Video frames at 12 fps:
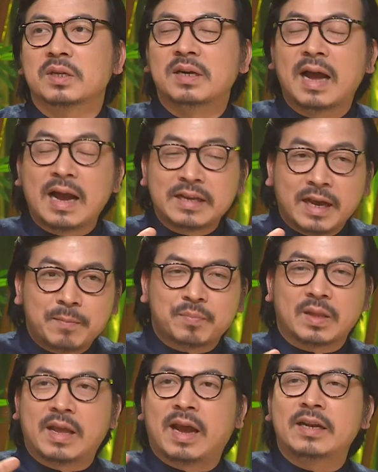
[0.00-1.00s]
Thứ hai nhá,
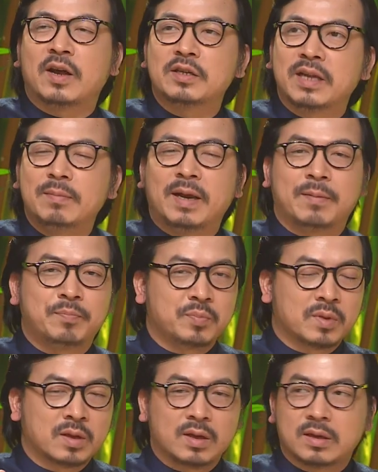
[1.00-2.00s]
để anh nói tiếp này.
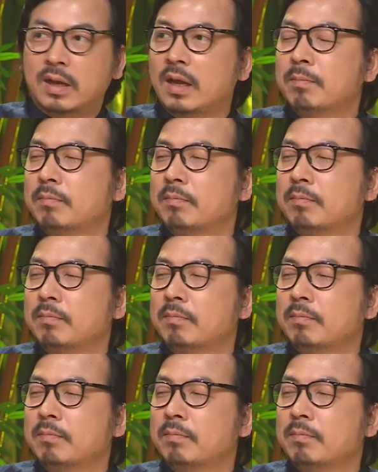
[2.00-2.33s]
Khó chịu